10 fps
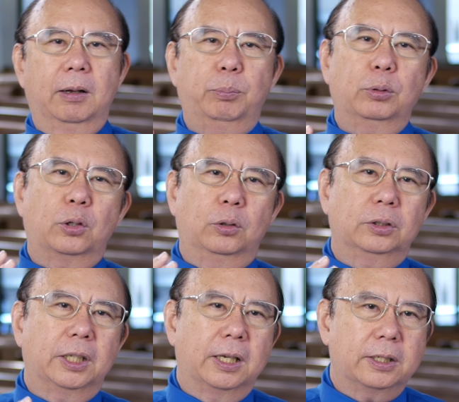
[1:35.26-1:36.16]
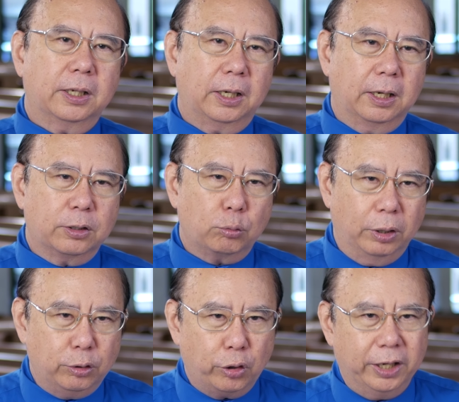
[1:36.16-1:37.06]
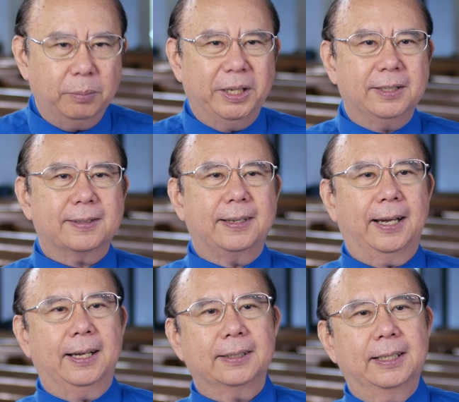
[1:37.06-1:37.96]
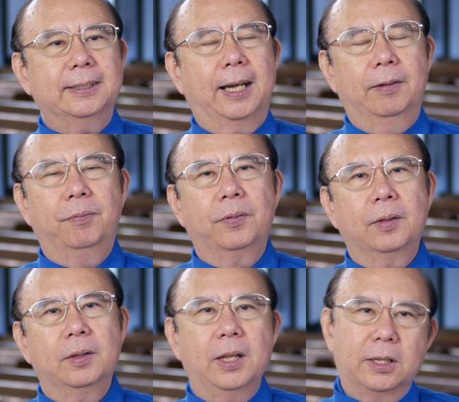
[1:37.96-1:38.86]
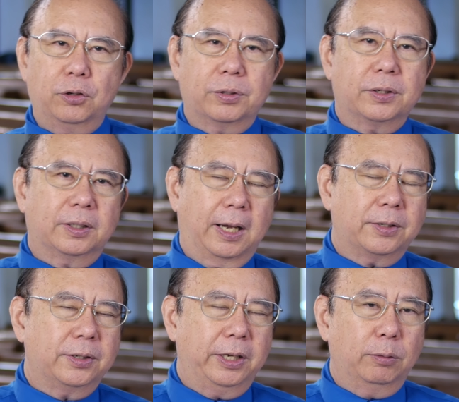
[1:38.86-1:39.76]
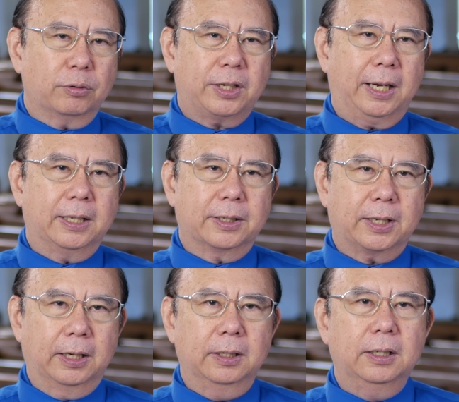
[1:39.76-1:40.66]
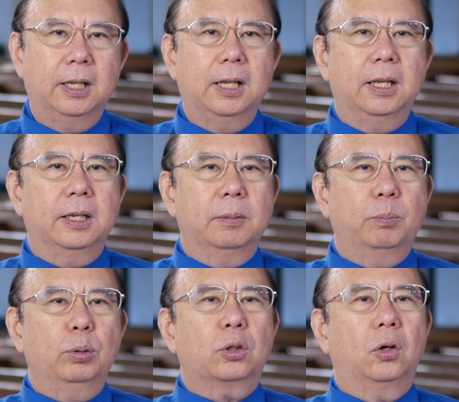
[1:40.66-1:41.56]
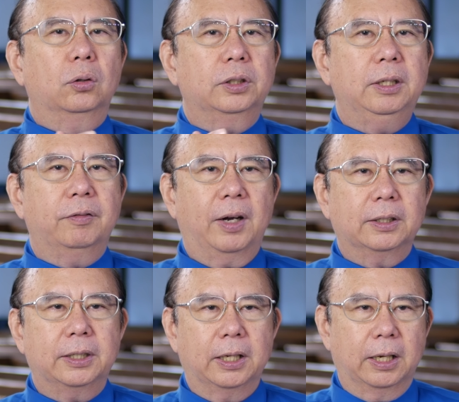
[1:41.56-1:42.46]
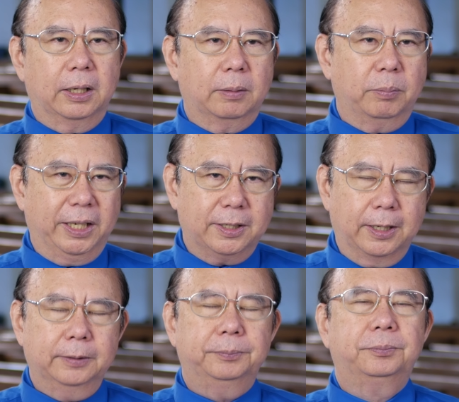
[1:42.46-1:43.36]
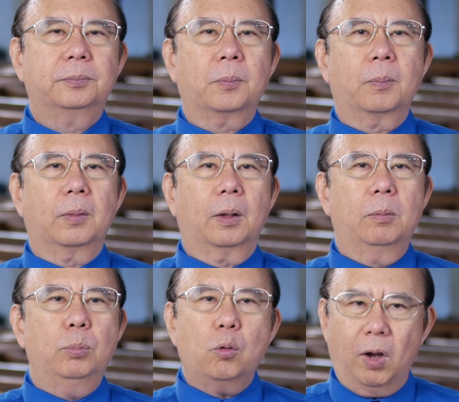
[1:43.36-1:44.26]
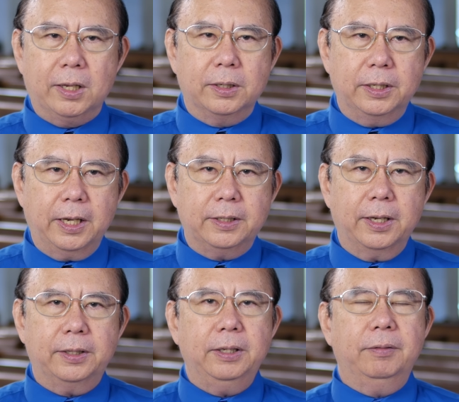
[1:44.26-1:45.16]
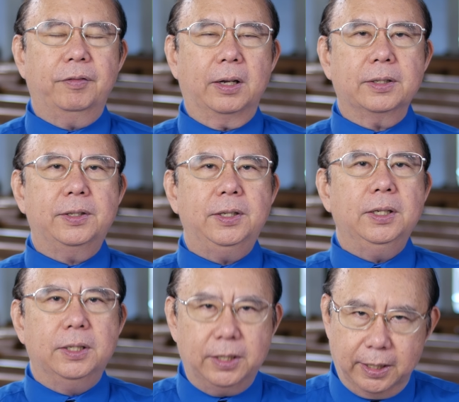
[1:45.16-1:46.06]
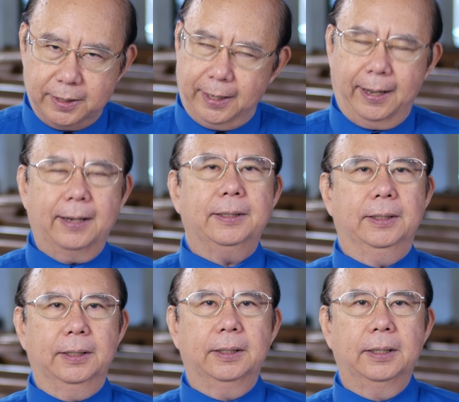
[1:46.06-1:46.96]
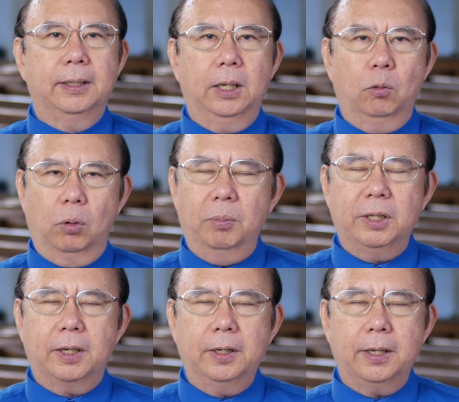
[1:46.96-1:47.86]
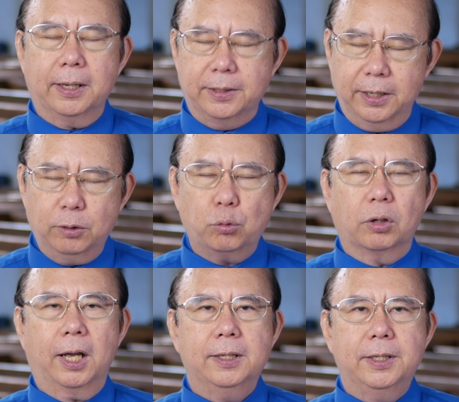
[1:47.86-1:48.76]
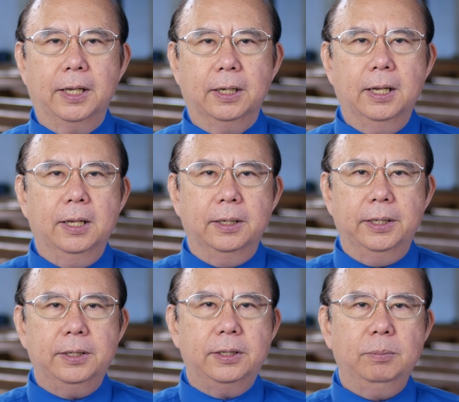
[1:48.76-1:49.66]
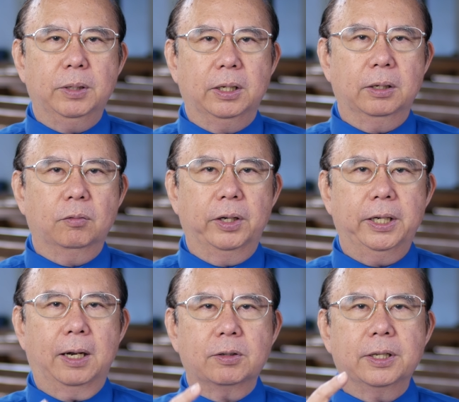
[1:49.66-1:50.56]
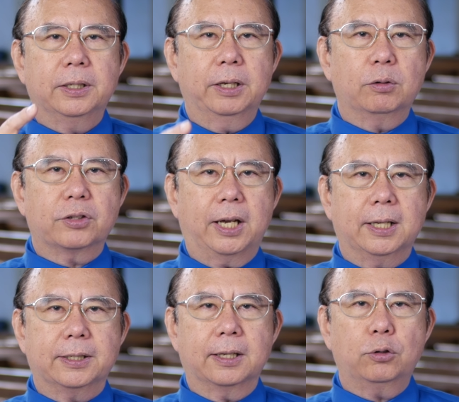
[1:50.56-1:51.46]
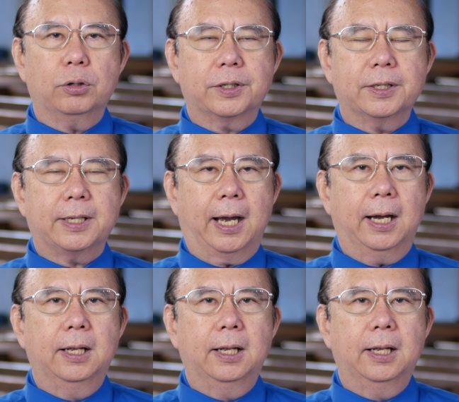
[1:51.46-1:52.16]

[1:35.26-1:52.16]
不同的这个水泉的名字啦等等，那就是当时耶路撒冷城不同地方的名称。不管这些地方细节在哪里，我们可以很清楚看见尼希米围绕着耶路撒冷城去视察，